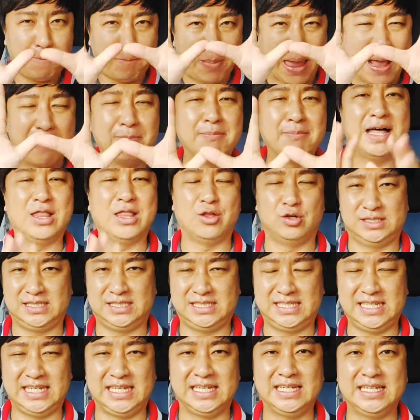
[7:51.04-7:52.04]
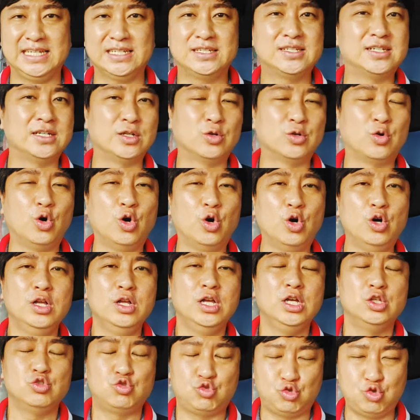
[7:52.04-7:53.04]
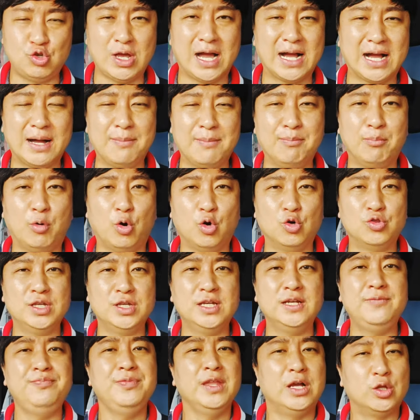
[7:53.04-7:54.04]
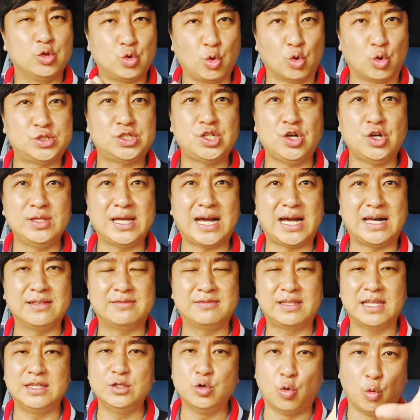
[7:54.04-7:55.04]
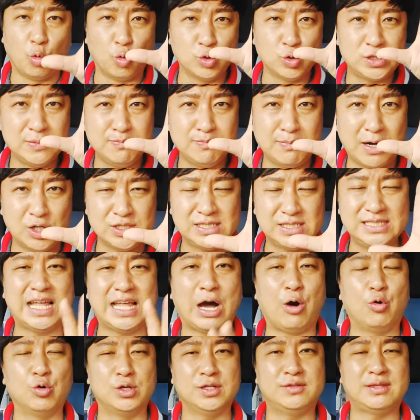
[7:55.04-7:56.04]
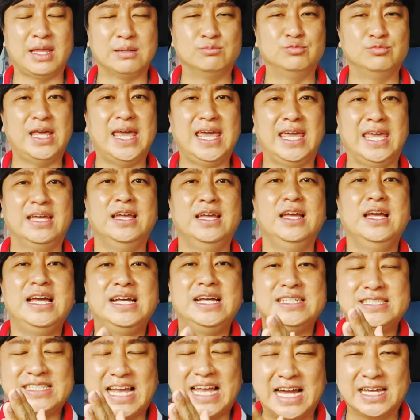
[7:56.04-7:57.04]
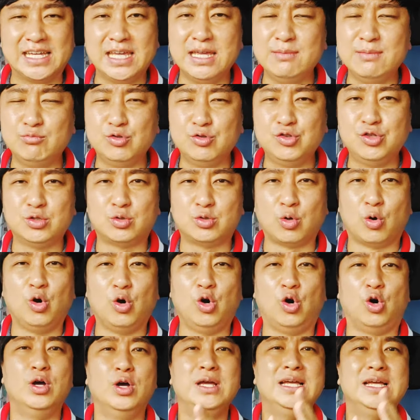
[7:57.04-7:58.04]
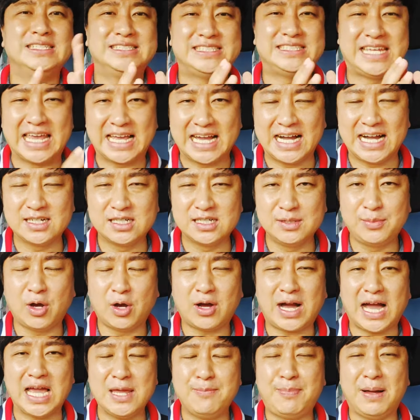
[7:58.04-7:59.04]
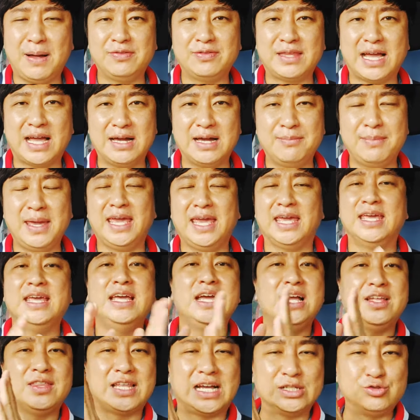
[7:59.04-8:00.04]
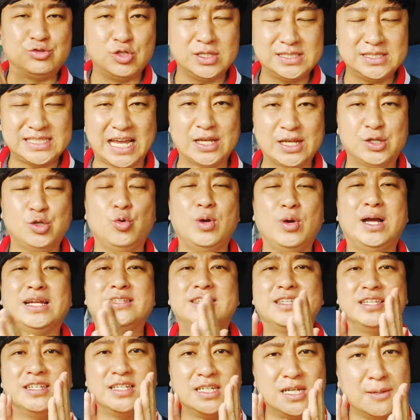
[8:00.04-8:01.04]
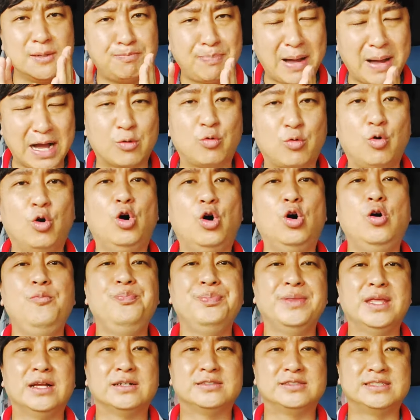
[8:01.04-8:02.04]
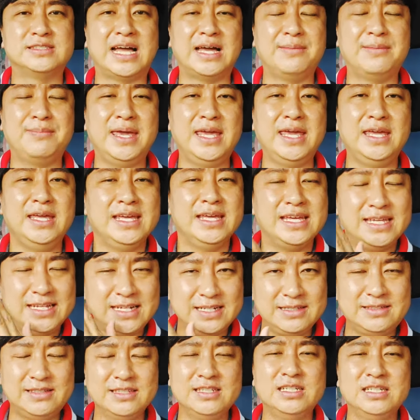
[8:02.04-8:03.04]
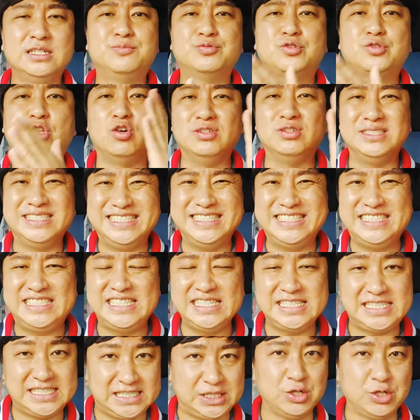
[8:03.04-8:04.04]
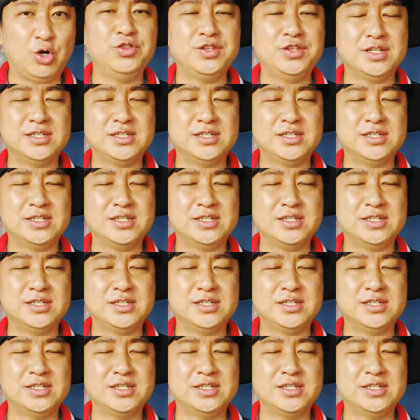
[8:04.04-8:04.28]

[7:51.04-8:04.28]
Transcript: 100만 원씩. 그리고 주야간 보호는 노치원에 갔을 때는 50만원씩 나오기 때문에 장애인분들도 재가 급여 가입한 다음에 나중에 장교양 등급 받고 그 다음에 1등급부터 인지 지원